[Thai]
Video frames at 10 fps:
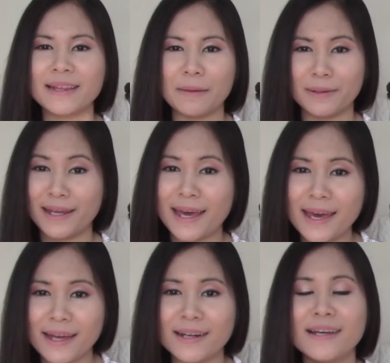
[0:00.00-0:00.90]
ต่างประเท
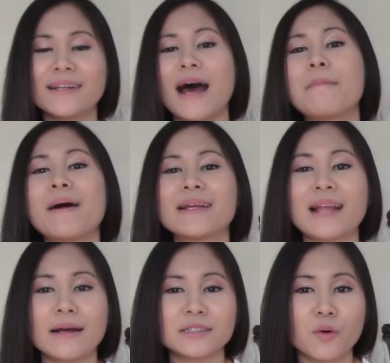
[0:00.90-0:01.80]
ศถ้าไป
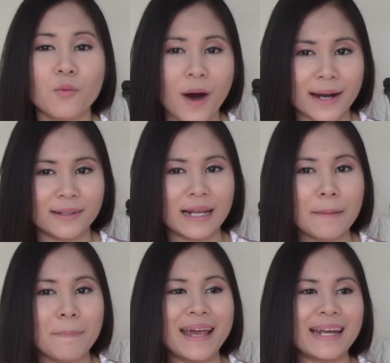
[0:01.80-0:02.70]
ต่างจังหวัด
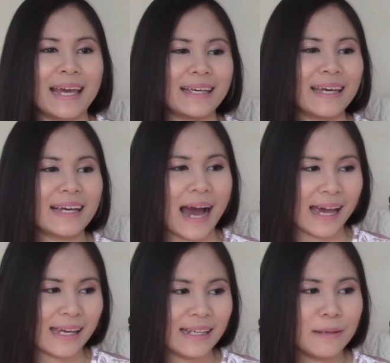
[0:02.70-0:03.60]
ถ้าไปไหนไก
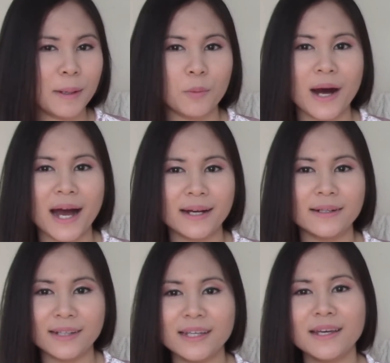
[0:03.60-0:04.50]
ลๆที่แบบว่า
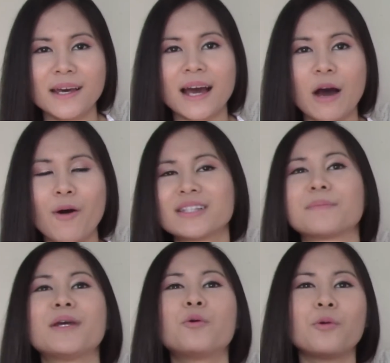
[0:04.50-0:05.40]
เอ้ยเขาอาจ
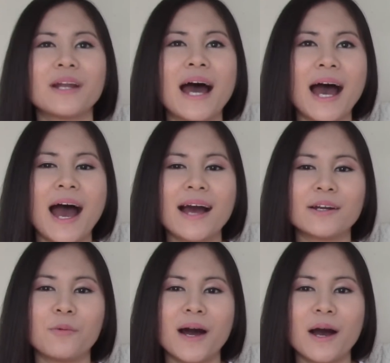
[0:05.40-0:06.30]
จะไม่คุ้นทาง
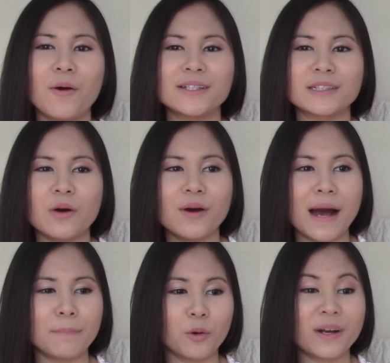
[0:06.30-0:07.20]
หรือว่าเขาอาจจะต้อง
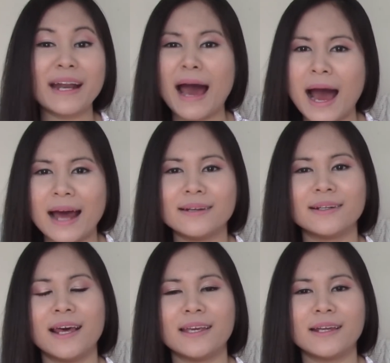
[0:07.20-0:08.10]
ขับรถนานหรื
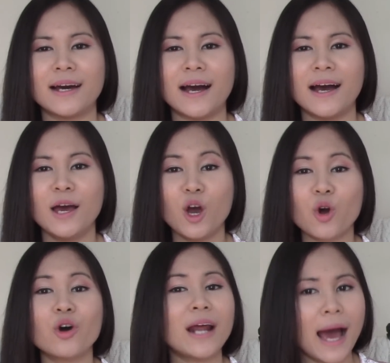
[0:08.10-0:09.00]
ออะไรอย่างนี้นะคะ
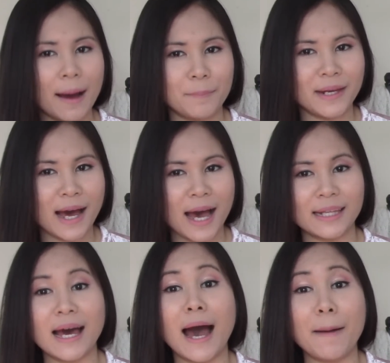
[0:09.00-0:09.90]
ก็ถามไปได้
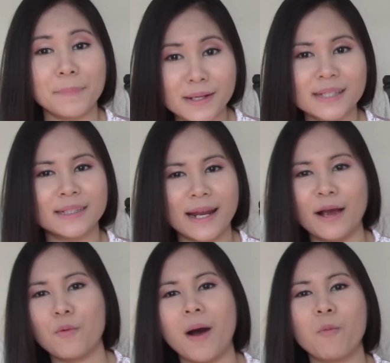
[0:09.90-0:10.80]
ถามเพื่อแสด
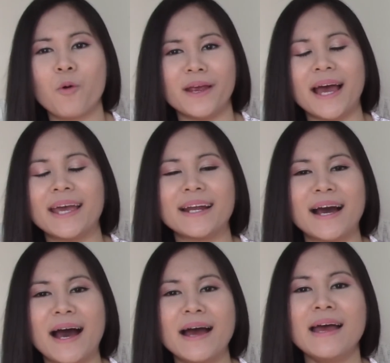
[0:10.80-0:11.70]
งความห่วงใย
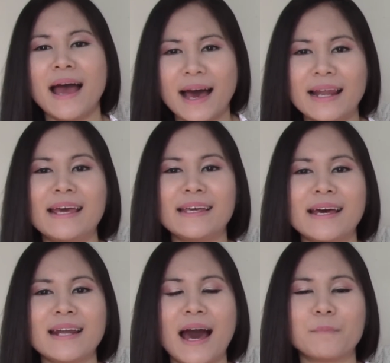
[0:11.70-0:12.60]
นะคะอะไรอย่าง
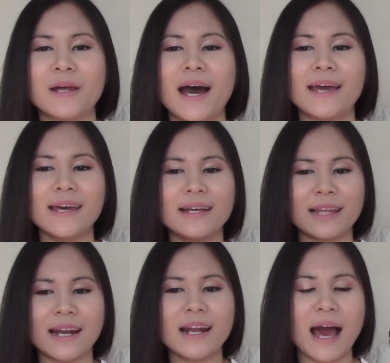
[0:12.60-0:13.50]
เงี้ยถามได้
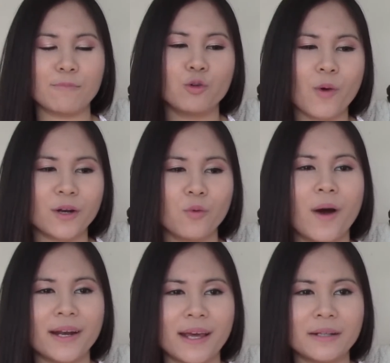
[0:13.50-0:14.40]
แต่ถ้าถามทุกวันทุก
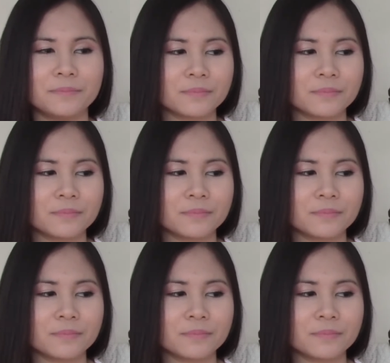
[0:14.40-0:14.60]
วันเนี่ย